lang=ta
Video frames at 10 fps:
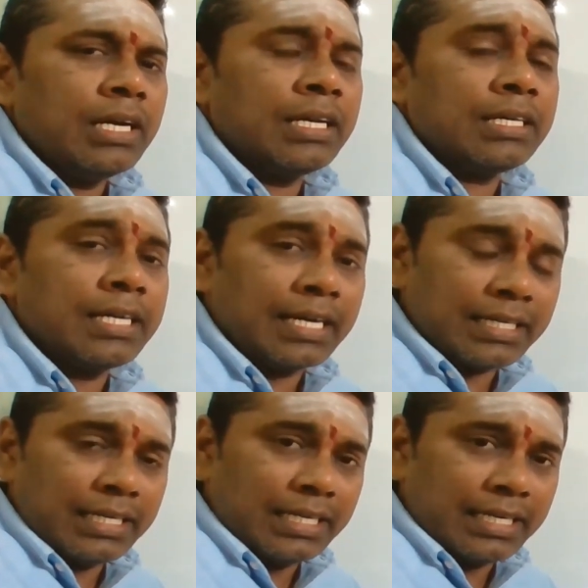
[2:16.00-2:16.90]
ஆனா
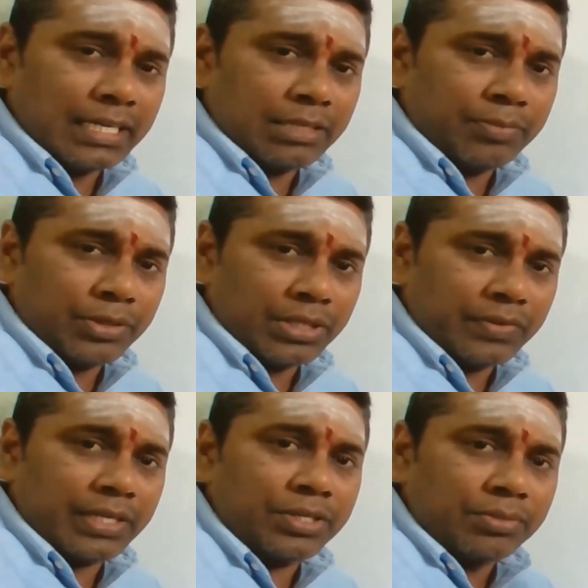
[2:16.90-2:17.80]
கடக லக்னத்தை பொறுத்த
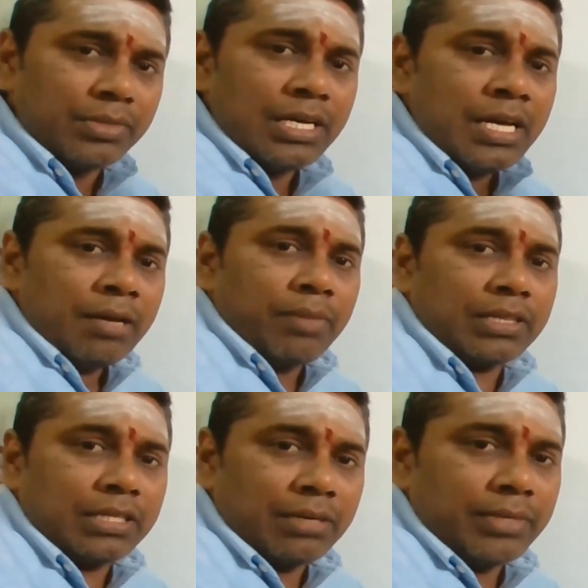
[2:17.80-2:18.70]
வரைக்கும்
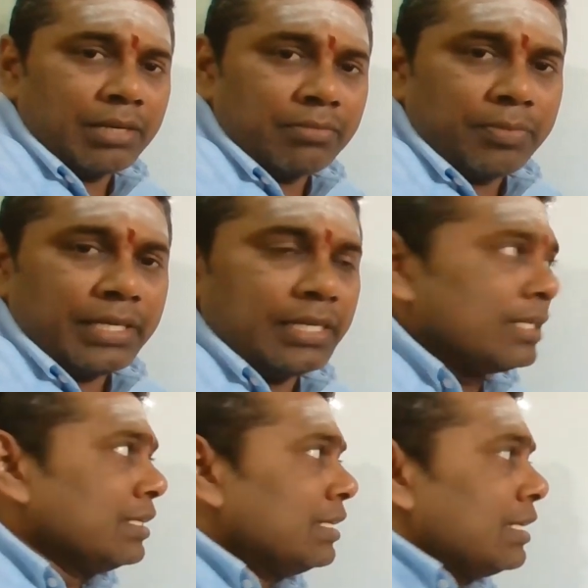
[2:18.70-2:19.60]
பத்தாம் இடம்
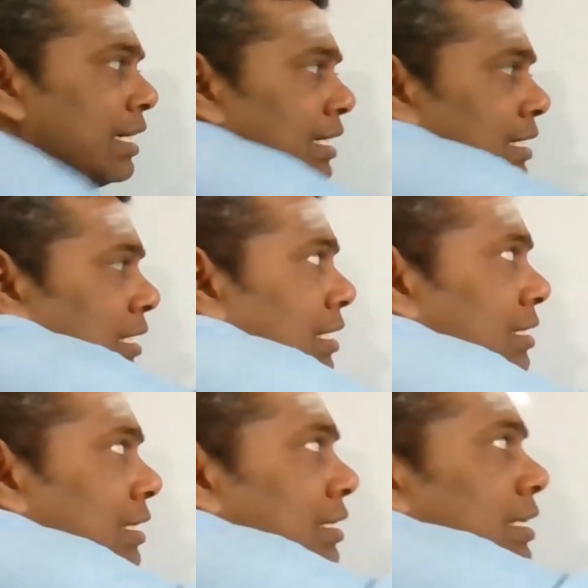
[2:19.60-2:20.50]
அப்படிங்கிறது கடக
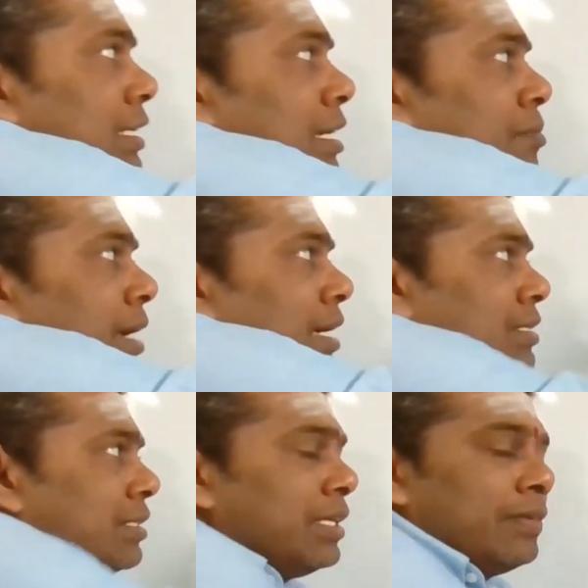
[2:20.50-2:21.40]
லக்னத்தை எடுத்தீங்கன்னா
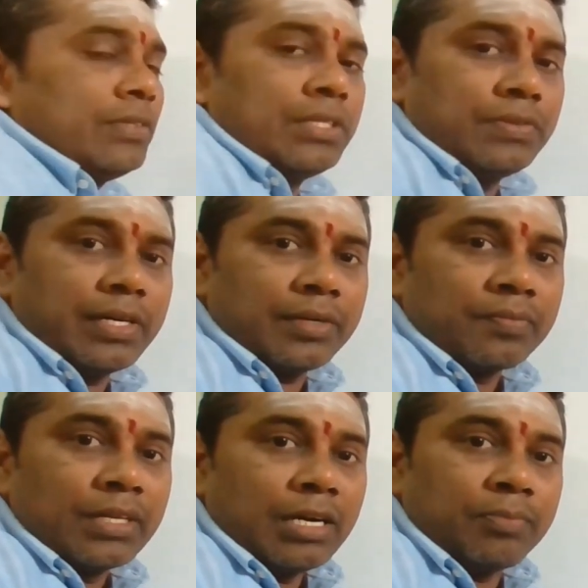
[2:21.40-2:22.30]
மேஷத்துல வந்துடுவார்
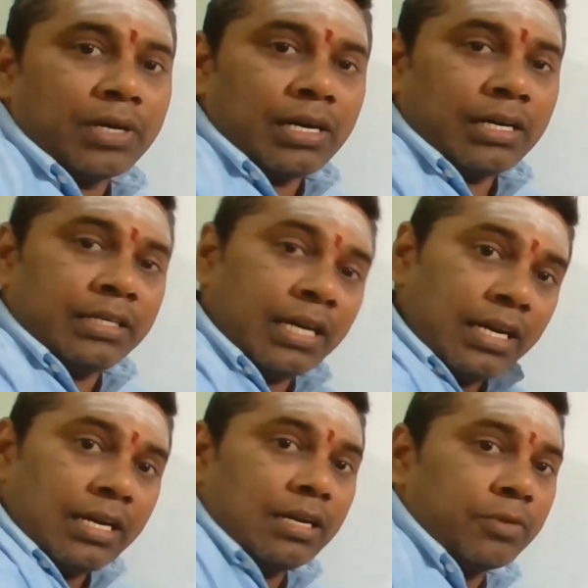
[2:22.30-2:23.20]
அப்போ
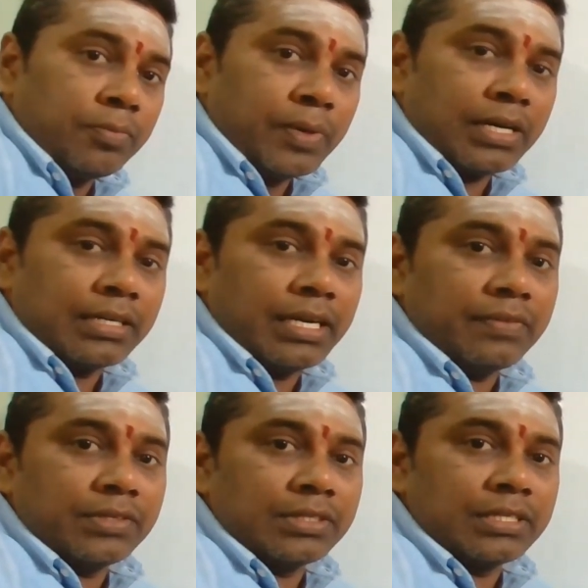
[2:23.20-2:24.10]
நல்ல ஒரு பலன்களை
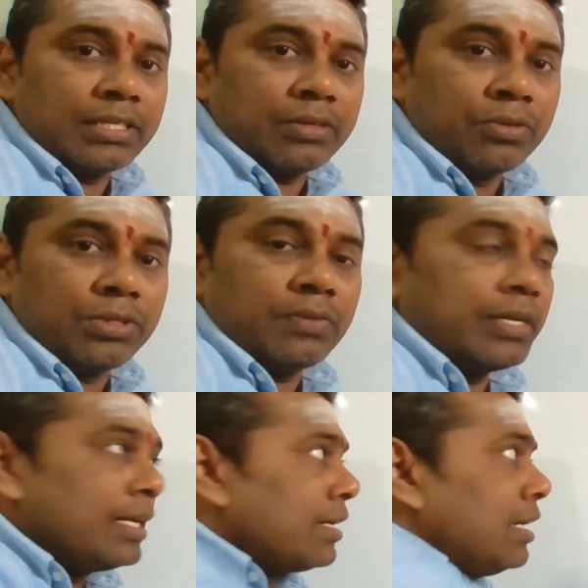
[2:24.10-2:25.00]
வந்து
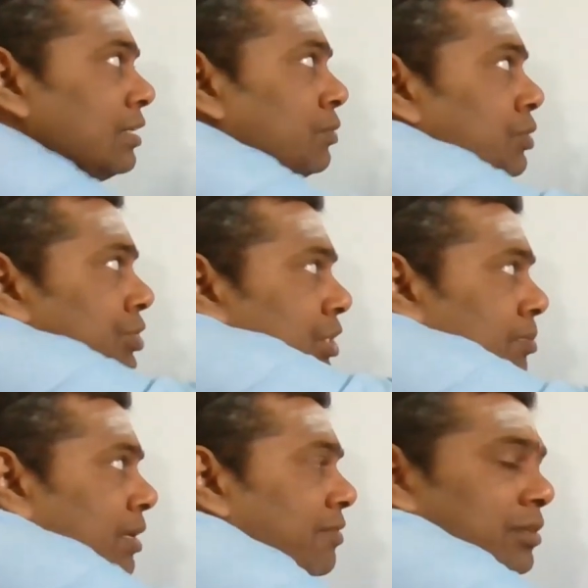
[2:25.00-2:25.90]
கொடுத்துருவார் என்றால் இது
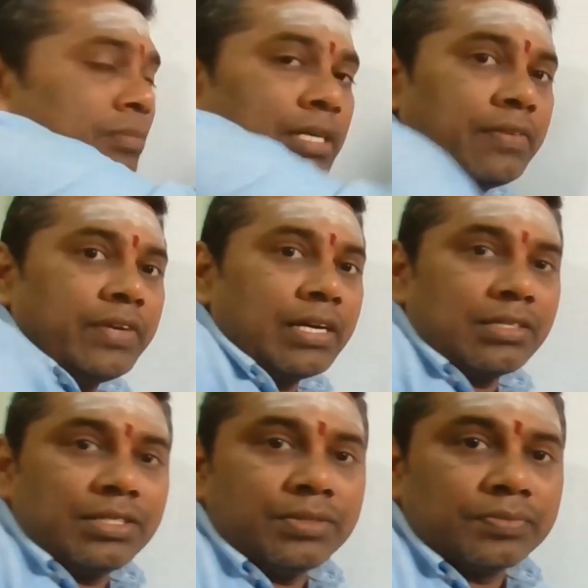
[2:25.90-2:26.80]
உச்சபாவகமாக வேலை
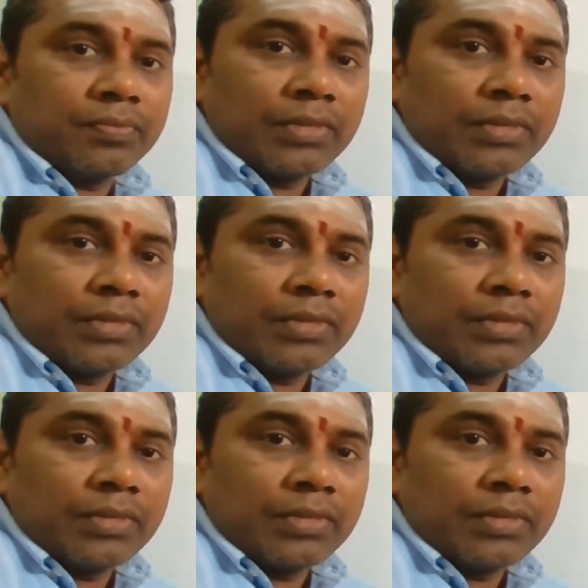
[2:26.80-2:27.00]
செய்யும்